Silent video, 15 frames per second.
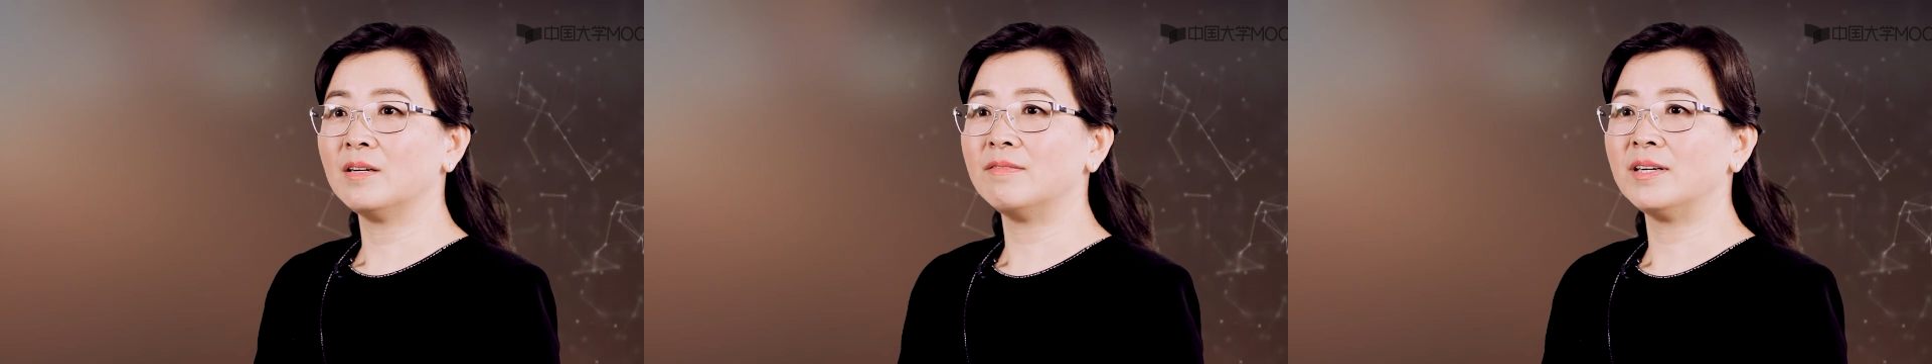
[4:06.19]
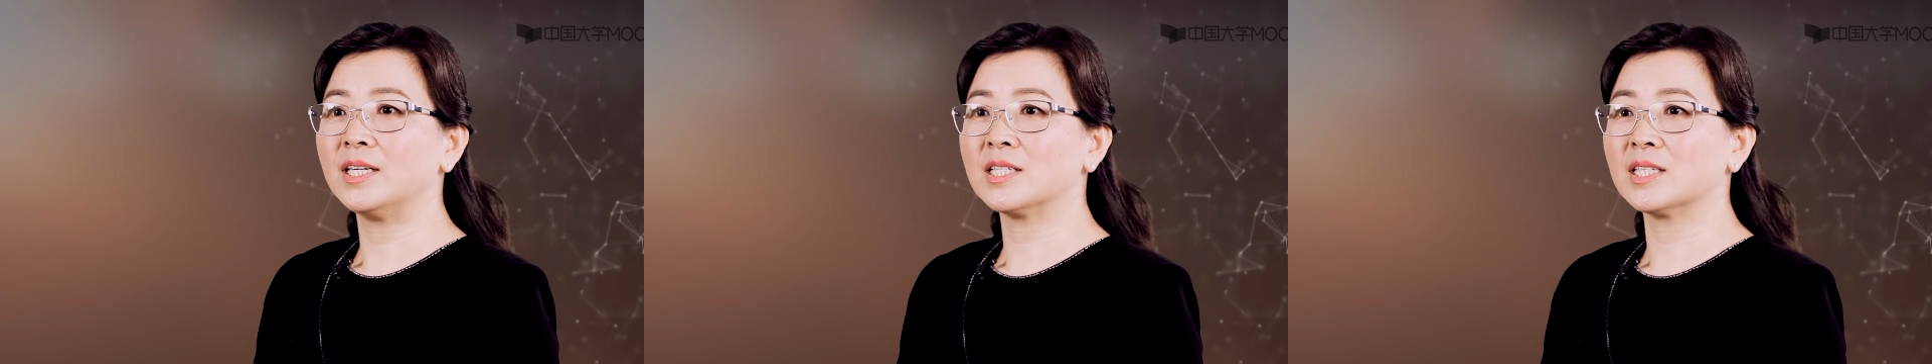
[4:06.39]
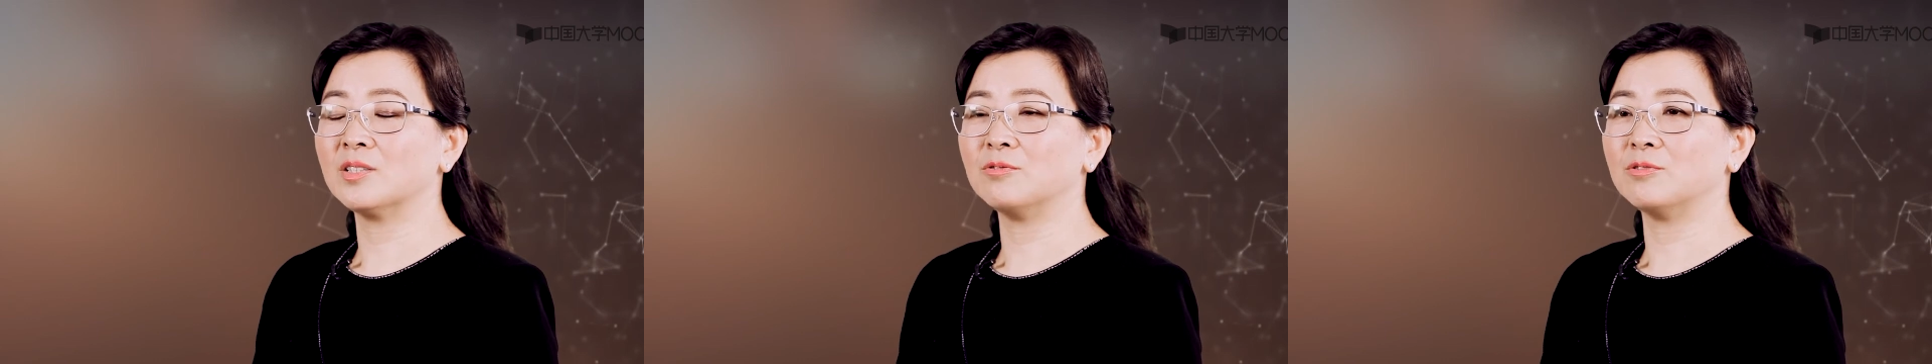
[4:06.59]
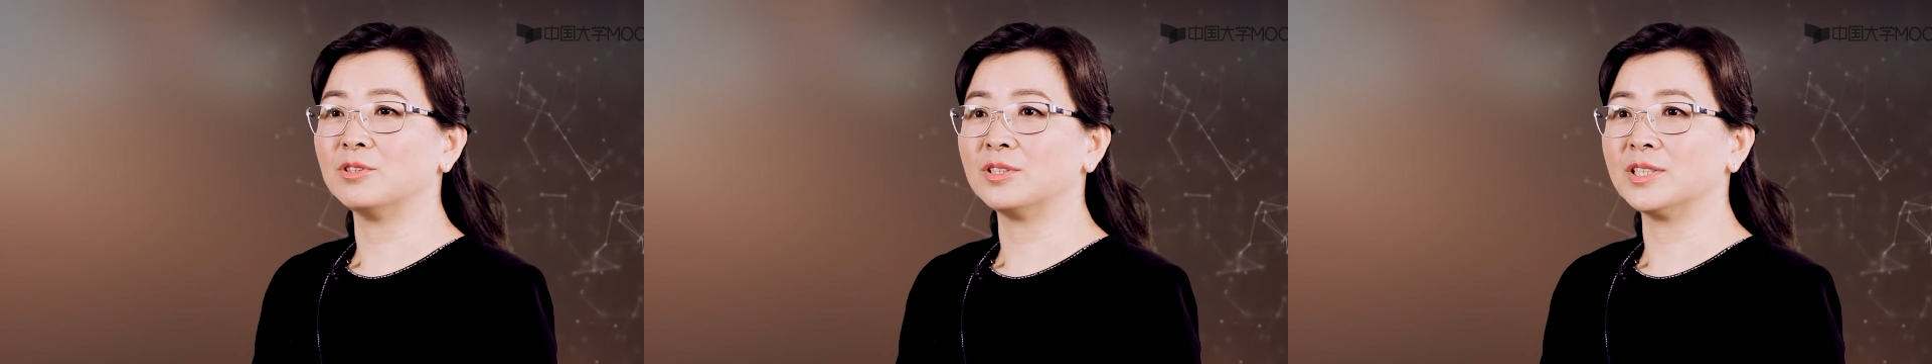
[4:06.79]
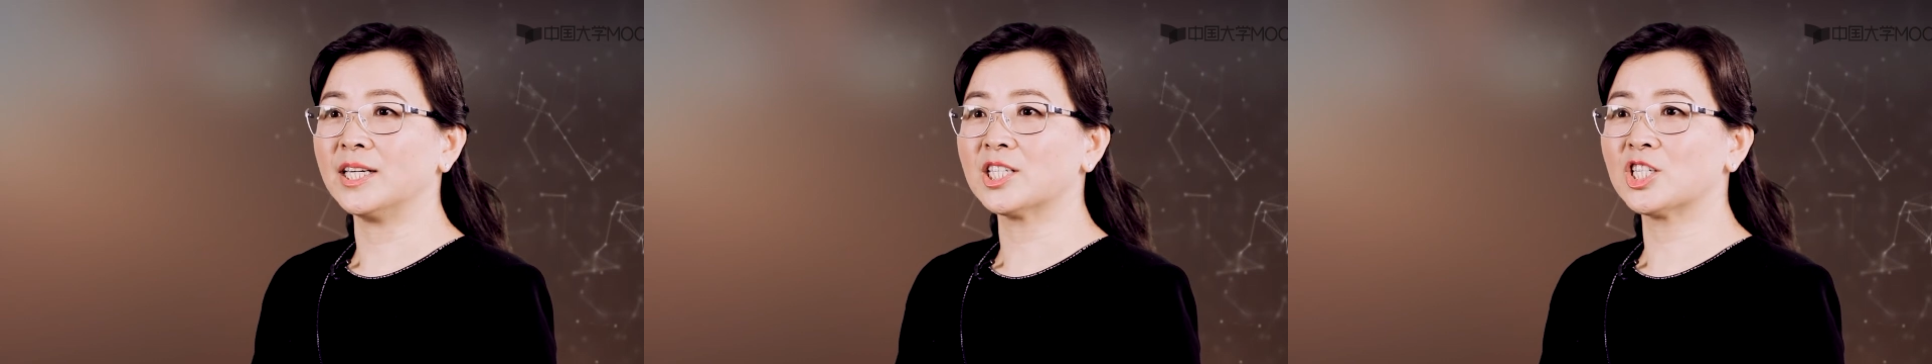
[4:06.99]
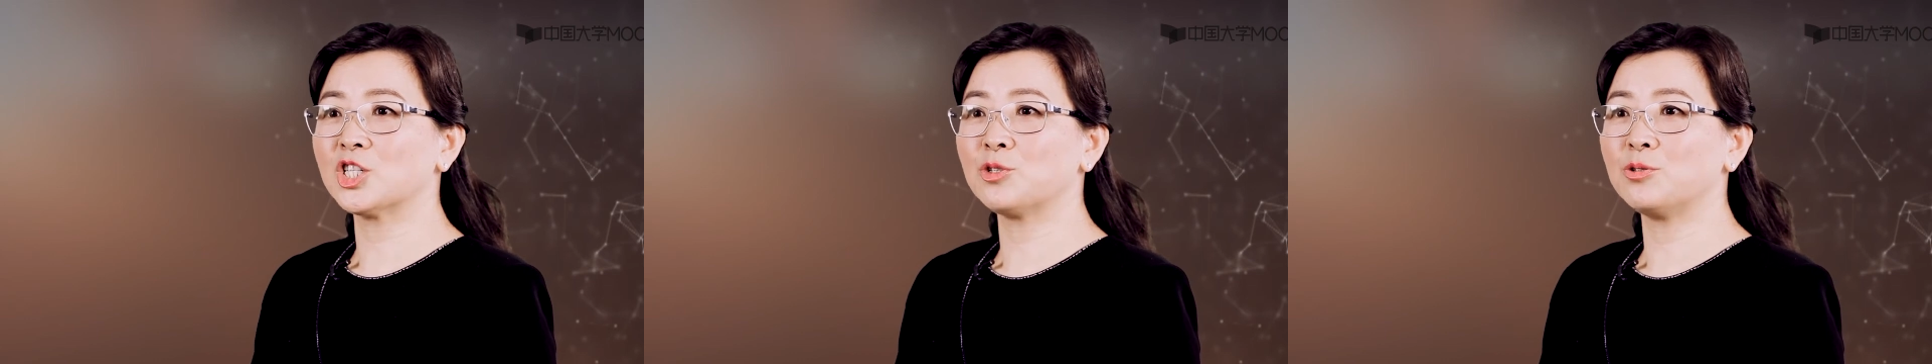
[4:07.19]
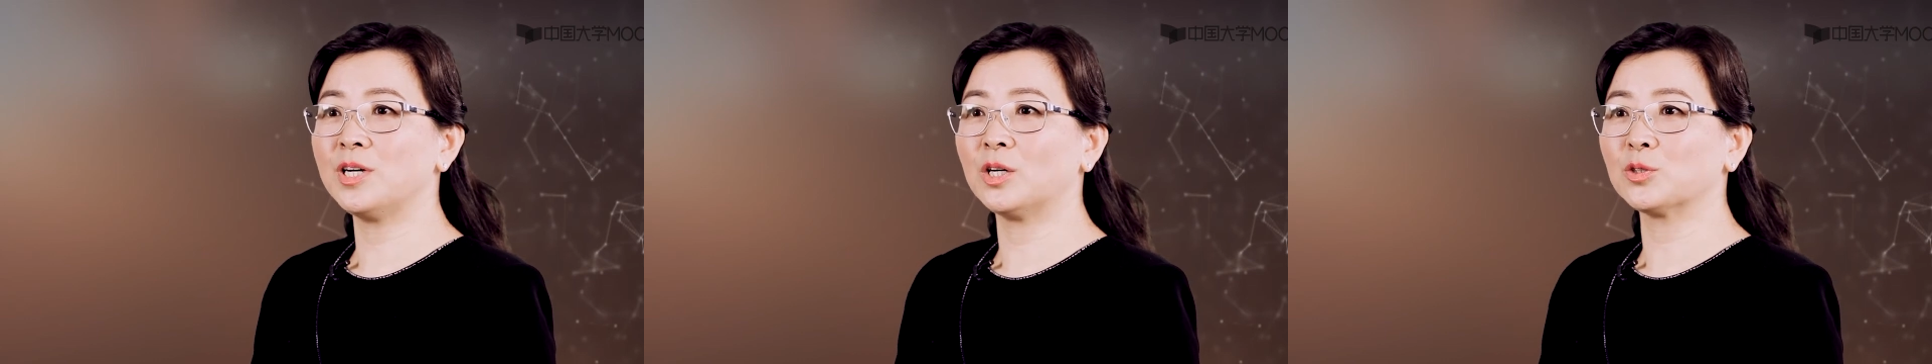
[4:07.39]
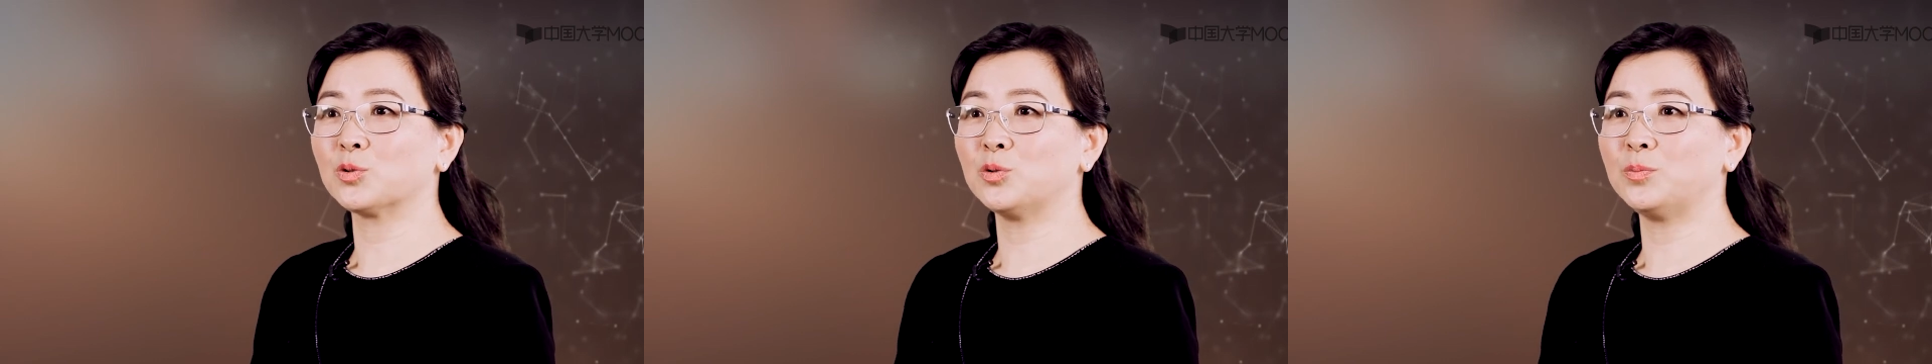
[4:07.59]
微生物也是需
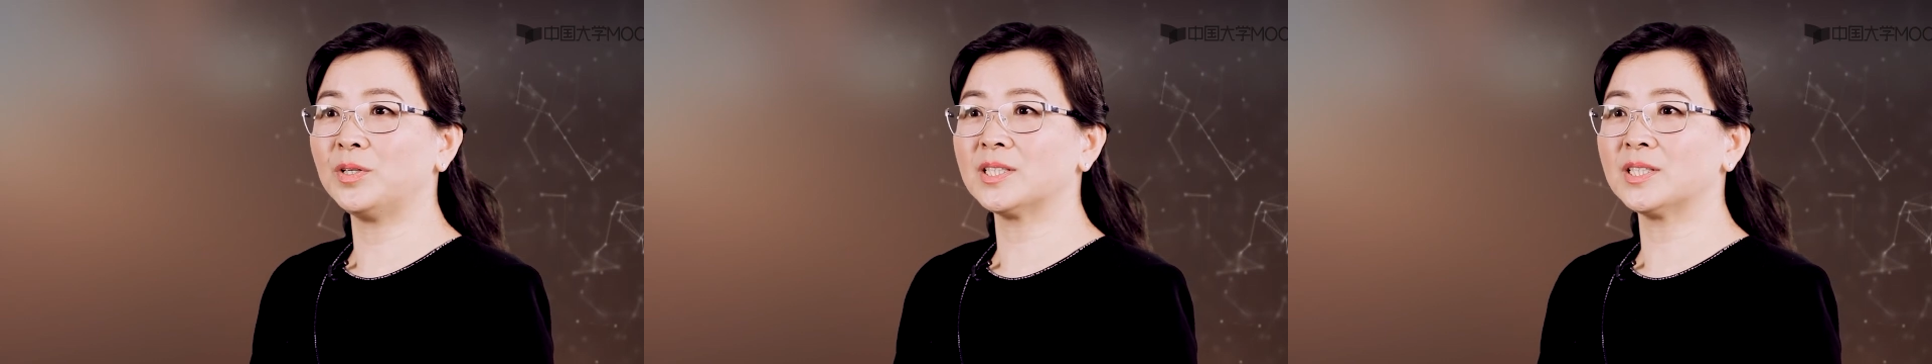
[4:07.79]
要突